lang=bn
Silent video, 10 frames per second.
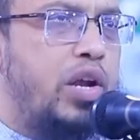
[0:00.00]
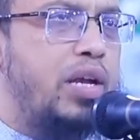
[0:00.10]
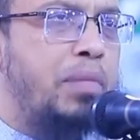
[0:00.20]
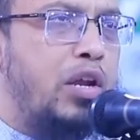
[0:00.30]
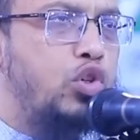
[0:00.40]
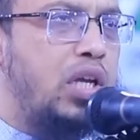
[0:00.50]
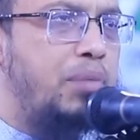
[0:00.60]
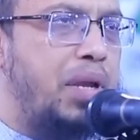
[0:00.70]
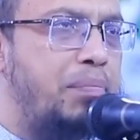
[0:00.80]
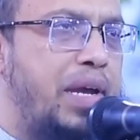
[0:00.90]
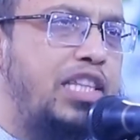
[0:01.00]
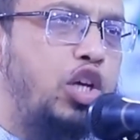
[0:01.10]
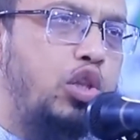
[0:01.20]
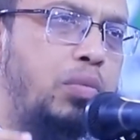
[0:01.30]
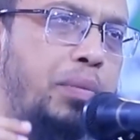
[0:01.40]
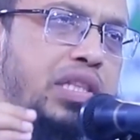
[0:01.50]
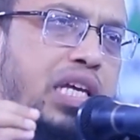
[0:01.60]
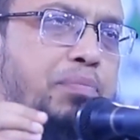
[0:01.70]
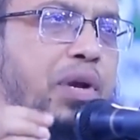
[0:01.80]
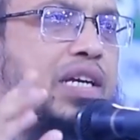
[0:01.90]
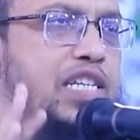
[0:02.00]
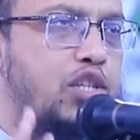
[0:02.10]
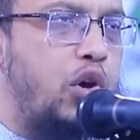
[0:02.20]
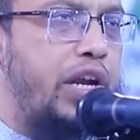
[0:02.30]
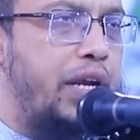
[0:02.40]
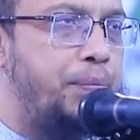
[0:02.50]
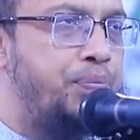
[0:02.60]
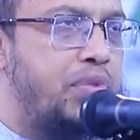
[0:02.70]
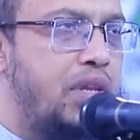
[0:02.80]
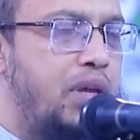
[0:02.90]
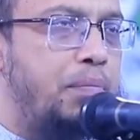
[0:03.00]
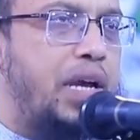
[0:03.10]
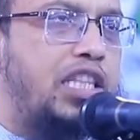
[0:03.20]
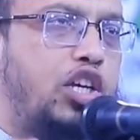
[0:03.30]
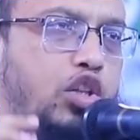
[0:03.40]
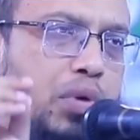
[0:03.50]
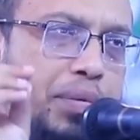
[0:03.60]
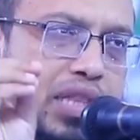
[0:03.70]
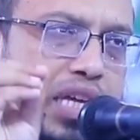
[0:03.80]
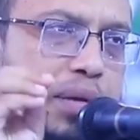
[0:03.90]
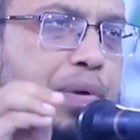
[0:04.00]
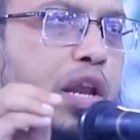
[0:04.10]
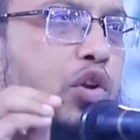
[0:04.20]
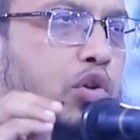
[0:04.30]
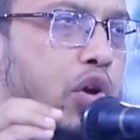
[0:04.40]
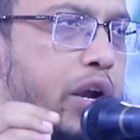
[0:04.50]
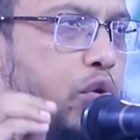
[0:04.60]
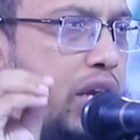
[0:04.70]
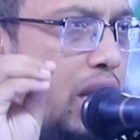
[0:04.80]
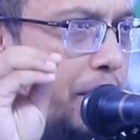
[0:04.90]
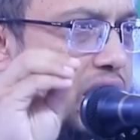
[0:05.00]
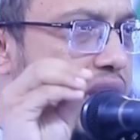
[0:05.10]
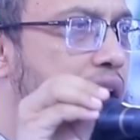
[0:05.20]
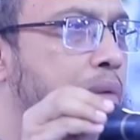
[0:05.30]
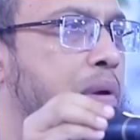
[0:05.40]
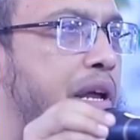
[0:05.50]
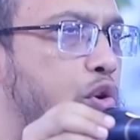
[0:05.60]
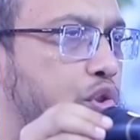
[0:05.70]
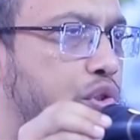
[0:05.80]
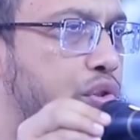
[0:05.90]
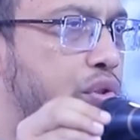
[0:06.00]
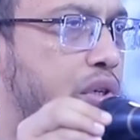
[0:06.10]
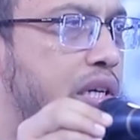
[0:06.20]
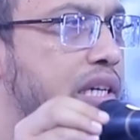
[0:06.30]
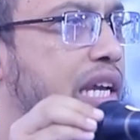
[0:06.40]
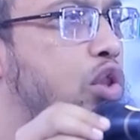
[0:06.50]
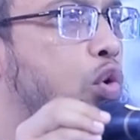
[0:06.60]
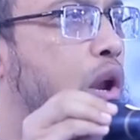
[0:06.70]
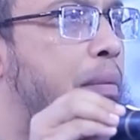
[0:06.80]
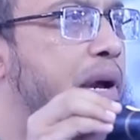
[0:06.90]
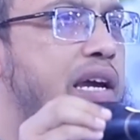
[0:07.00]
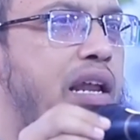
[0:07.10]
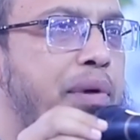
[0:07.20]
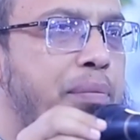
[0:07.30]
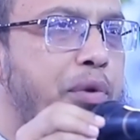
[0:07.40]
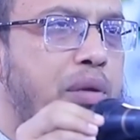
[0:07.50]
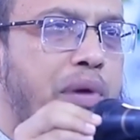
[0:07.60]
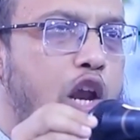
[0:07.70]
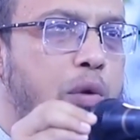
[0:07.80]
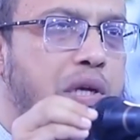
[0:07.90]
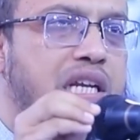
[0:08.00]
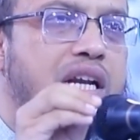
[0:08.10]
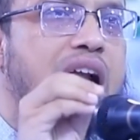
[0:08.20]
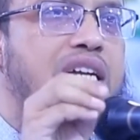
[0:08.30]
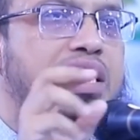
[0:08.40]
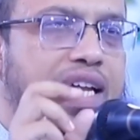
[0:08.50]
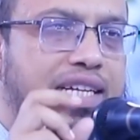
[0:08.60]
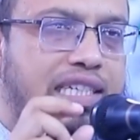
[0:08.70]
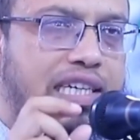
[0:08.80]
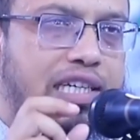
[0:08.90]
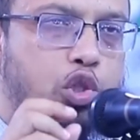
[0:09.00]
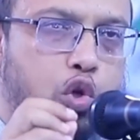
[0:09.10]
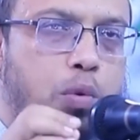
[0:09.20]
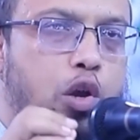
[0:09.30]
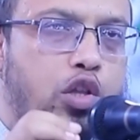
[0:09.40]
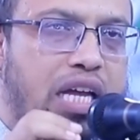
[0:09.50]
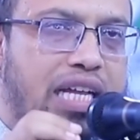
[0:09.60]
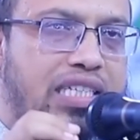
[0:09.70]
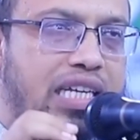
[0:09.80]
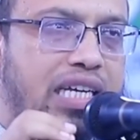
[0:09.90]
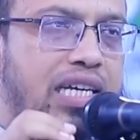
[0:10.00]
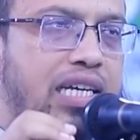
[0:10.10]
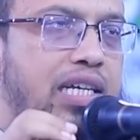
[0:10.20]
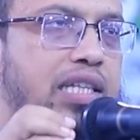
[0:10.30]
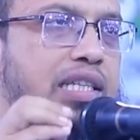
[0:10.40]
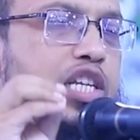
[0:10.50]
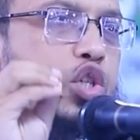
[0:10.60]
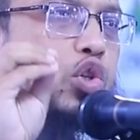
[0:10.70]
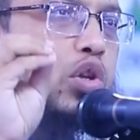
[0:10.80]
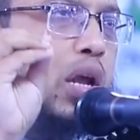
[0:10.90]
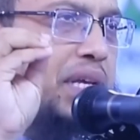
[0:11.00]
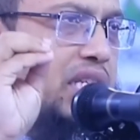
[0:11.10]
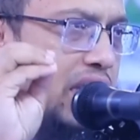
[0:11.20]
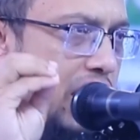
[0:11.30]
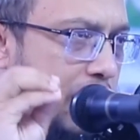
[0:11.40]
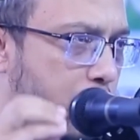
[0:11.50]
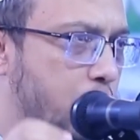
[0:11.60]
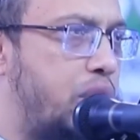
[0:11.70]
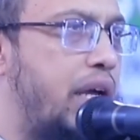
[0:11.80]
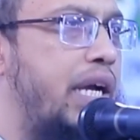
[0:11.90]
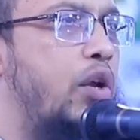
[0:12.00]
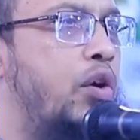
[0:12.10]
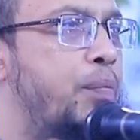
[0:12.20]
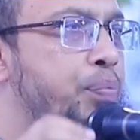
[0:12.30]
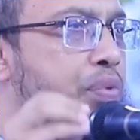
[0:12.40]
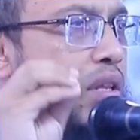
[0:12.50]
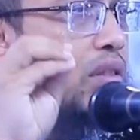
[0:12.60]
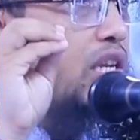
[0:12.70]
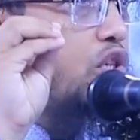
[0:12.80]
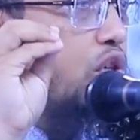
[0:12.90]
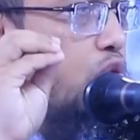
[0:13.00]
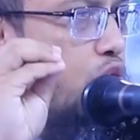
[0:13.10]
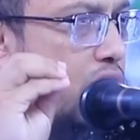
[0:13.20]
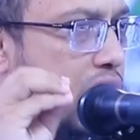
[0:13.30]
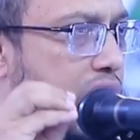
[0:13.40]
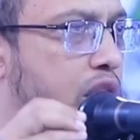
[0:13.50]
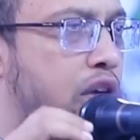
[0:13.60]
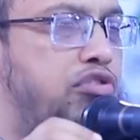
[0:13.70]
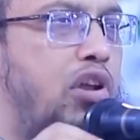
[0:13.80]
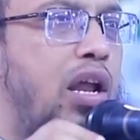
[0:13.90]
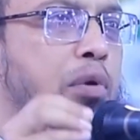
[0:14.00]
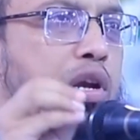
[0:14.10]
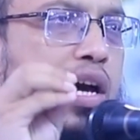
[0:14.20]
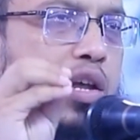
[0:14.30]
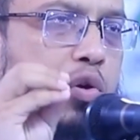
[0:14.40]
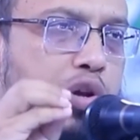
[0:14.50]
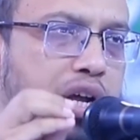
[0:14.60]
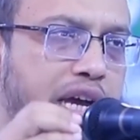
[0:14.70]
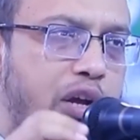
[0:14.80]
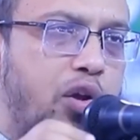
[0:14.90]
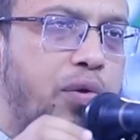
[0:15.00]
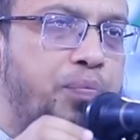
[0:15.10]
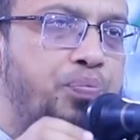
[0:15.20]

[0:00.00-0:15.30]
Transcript: অনেক মানুষ দেখবেন ব্যক্তিগতভাবে দিন প্র্যাকটিস করেন ব্যক্তিগতভাবে দিন পালন করেন উনি নামাজি কালামি মানুষ কিন্তু ওলামা একরামের প্রতি ভালোবাসার ঘাটতি আছে দুর্বলতা আছে তিনি যত নামাজি কালামি হোক না কেন তিনি যত রোজাদার নফল আমলকারী হন না কেন